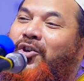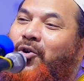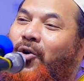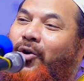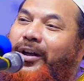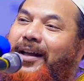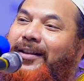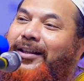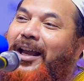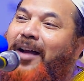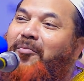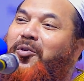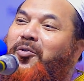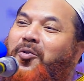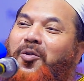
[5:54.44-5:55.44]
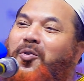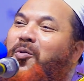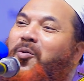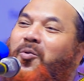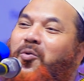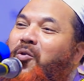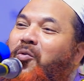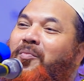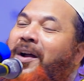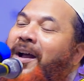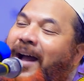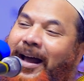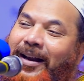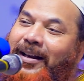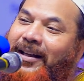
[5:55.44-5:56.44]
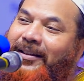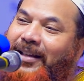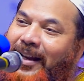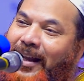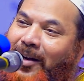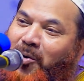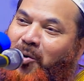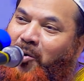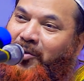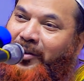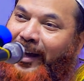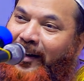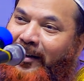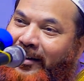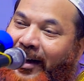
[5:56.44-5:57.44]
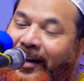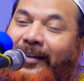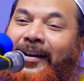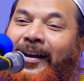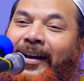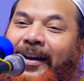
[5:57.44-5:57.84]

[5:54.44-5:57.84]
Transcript: শরিয়াতে এমন কোনো হুকুম আল্লাহ তালা এখনও দেন নাই